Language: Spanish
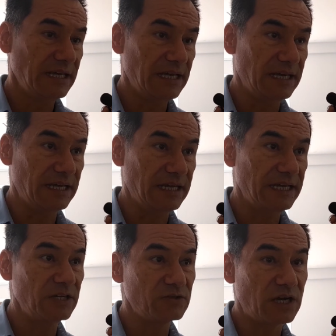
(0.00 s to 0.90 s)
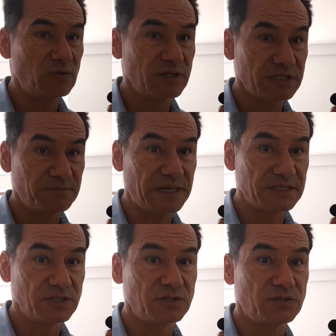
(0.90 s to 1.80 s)
Eh, y nos da un
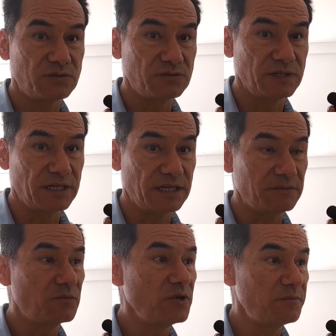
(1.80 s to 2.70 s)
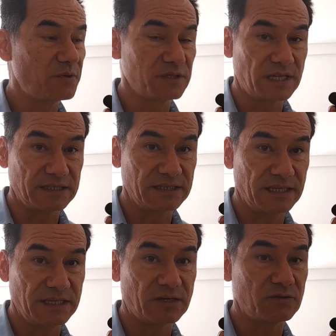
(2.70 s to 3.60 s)
espacio muy
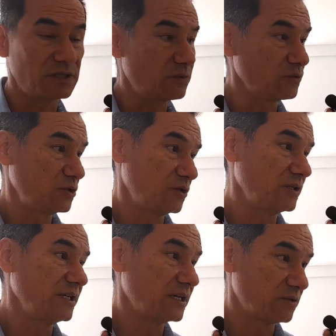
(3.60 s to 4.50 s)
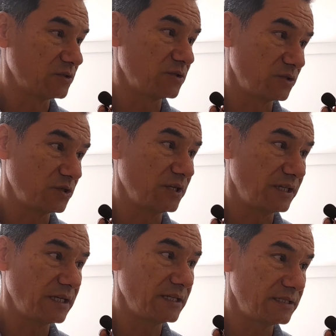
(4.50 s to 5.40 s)
importante de contribución y de construcción
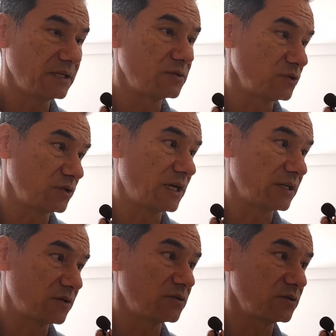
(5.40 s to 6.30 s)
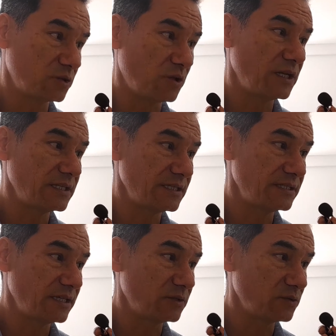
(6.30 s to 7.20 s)
interinstitucional con todas las
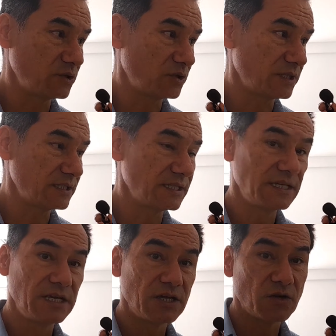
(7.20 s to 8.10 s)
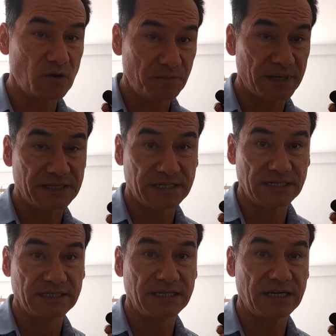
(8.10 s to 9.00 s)
instituciones con
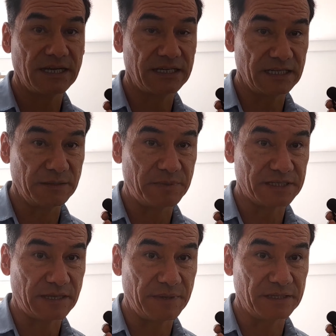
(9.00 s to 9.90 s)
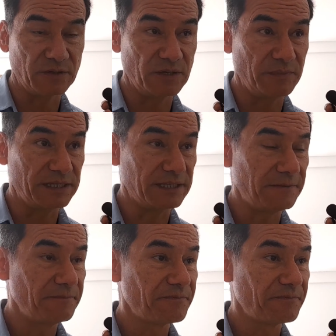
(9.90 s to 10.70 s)
presencia en el departamento del Meta.